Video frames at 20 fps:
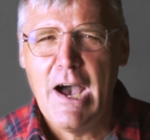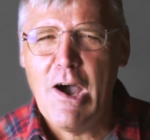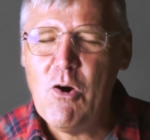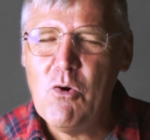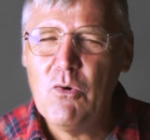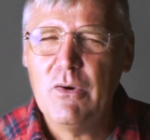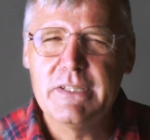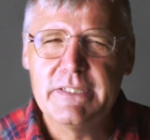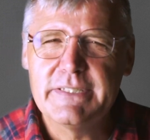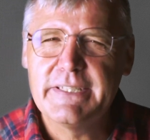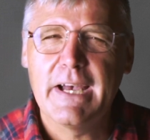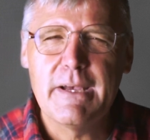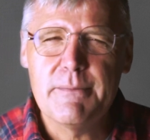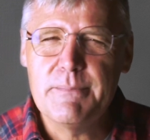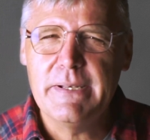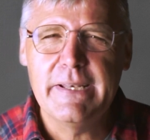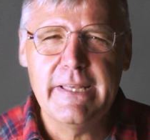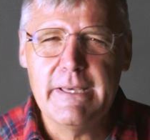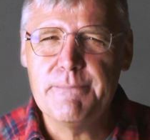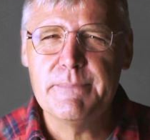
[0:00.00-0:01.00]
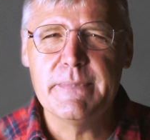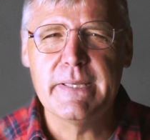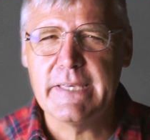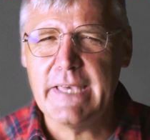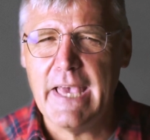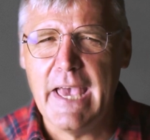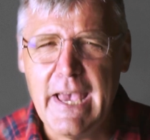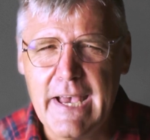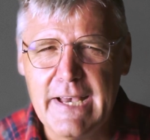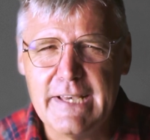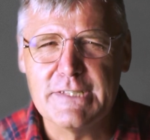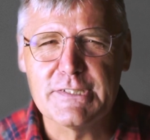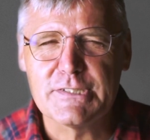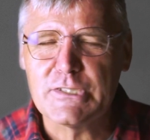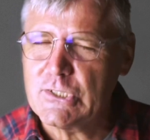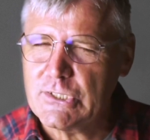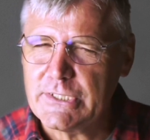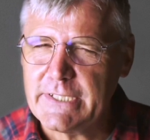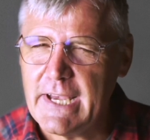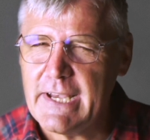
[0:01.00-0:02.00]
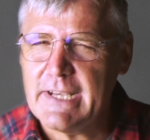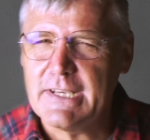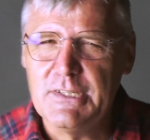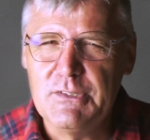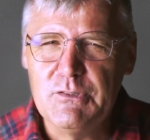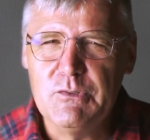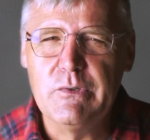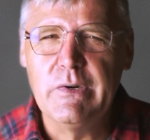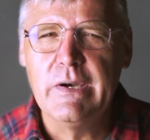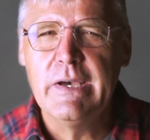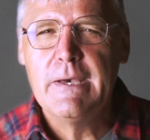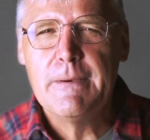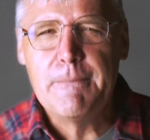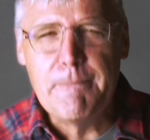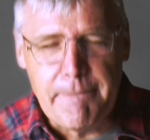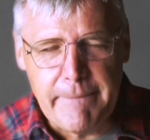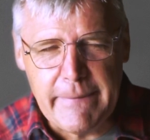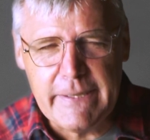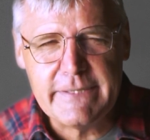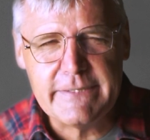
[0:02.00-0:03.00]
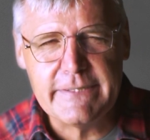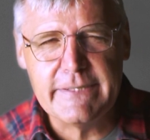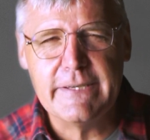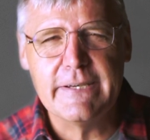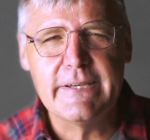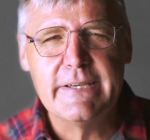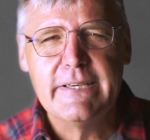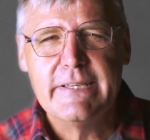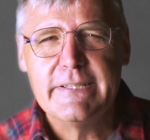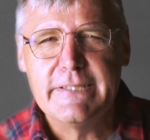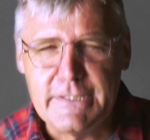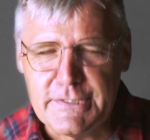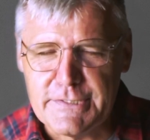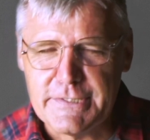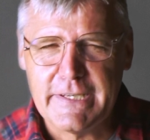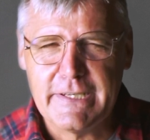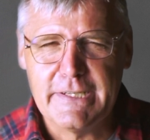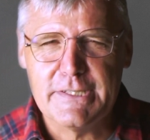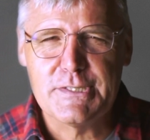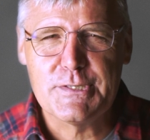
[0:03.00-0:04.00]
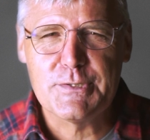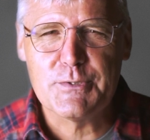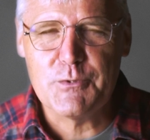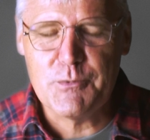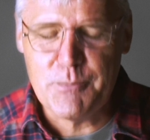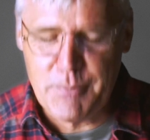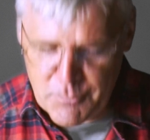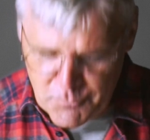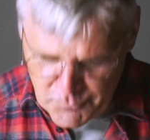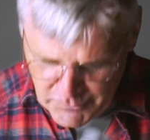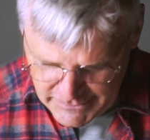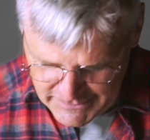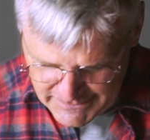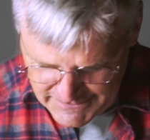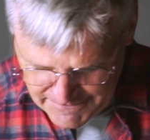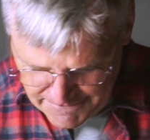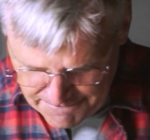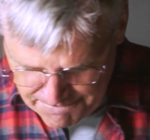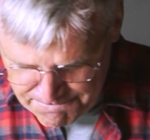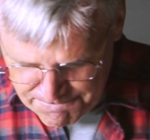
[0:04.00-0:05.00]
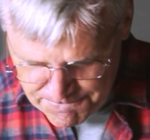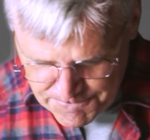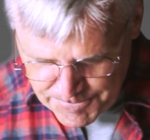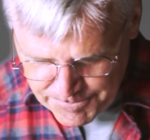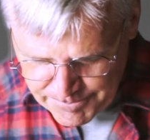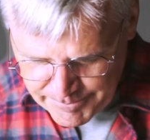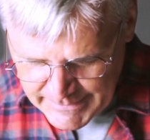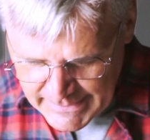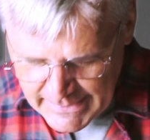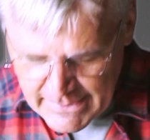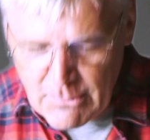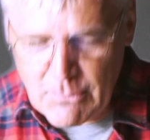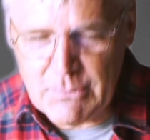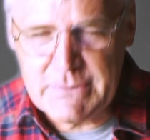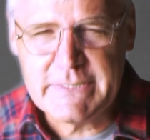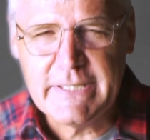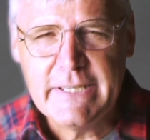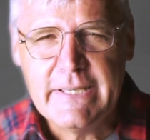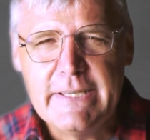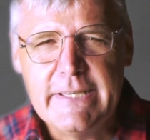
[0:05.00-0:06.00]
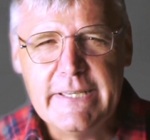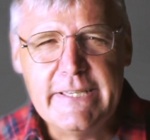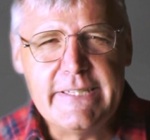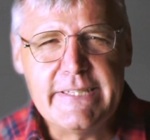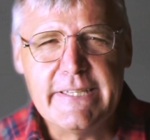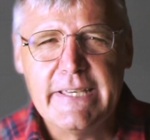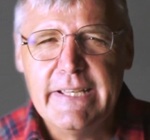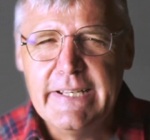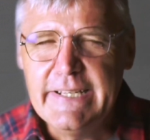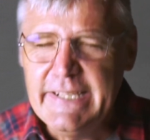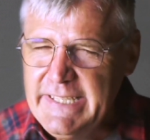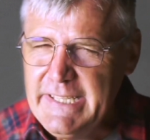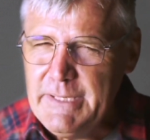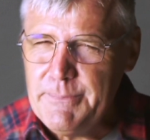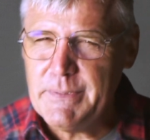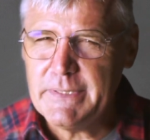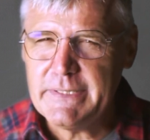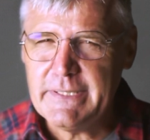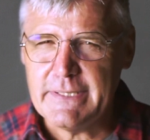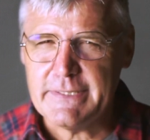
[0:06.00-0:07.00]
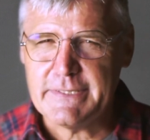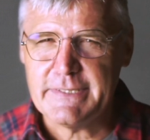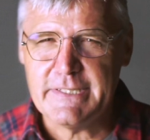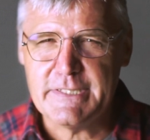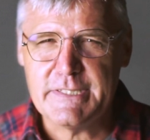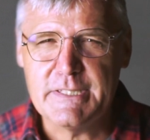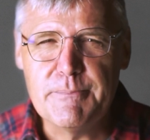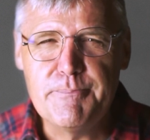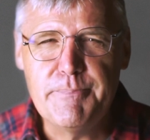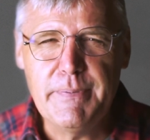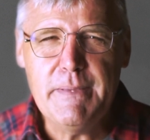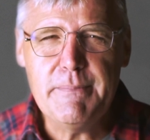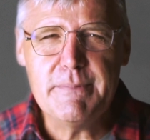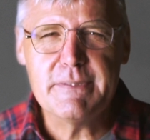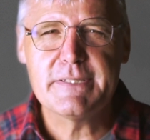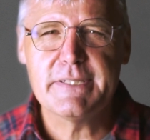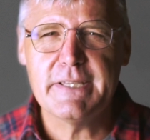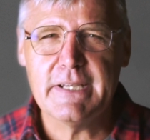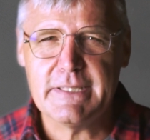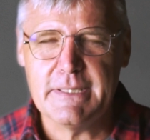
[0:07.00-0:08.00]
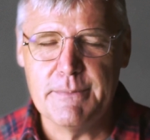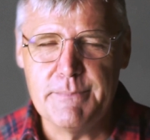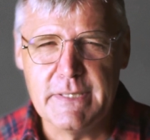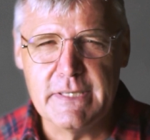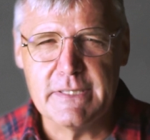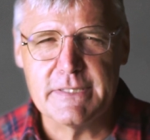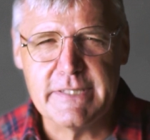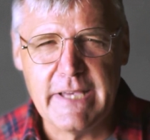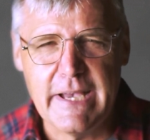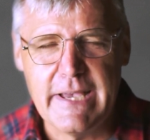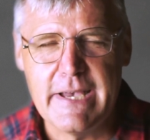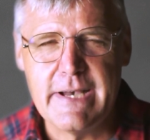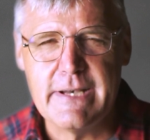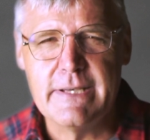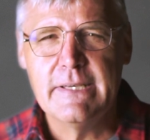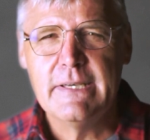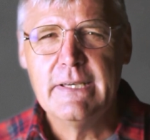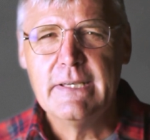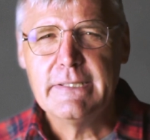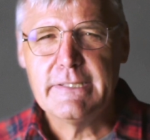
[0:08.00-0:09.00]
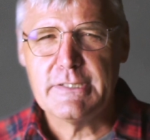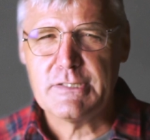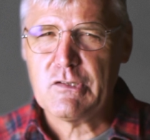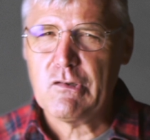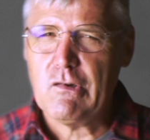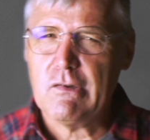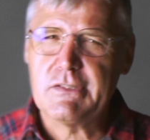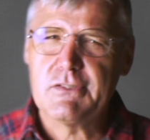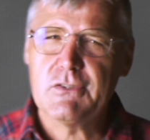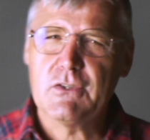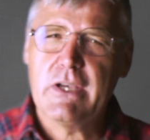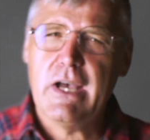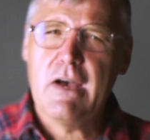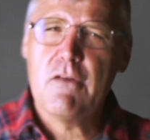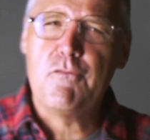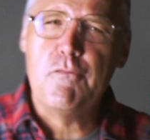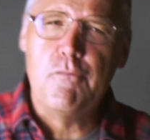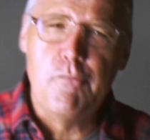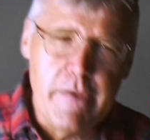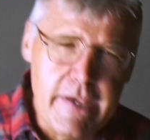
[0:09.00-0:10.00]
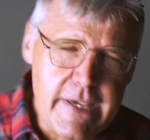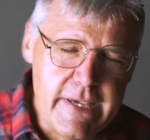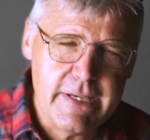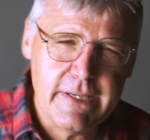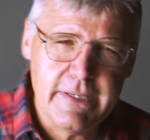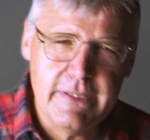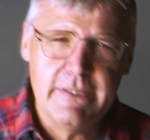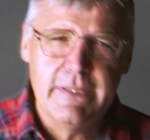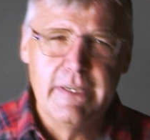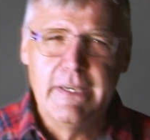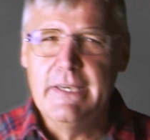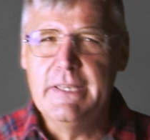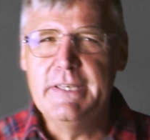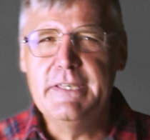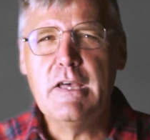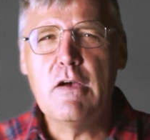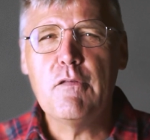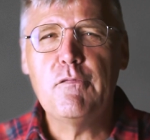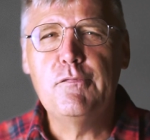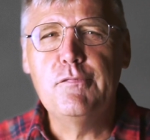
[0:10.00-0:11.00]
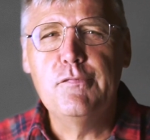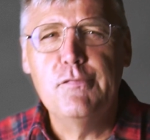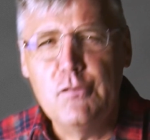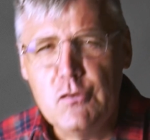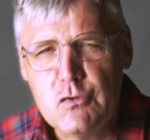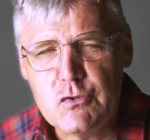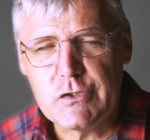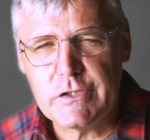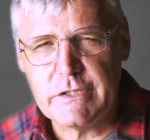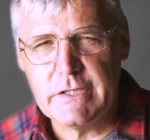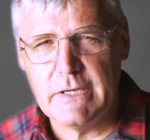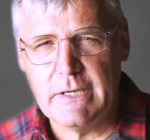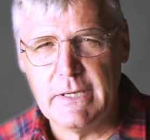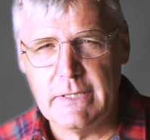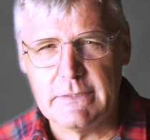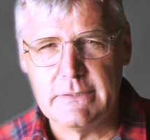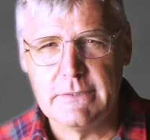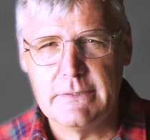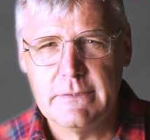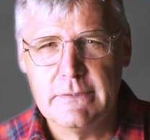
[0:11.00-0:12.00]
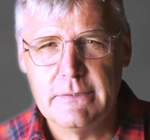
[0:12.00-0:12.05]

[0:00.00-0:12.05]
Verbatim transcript: Auch in deinem Leben nicht. Er ist stark genug, mit dir die Sache zu überwinden. Und ich liebe das, dass die Bibel sagt im Jesaja, dass Gott sogar Wege in der Wüste hat.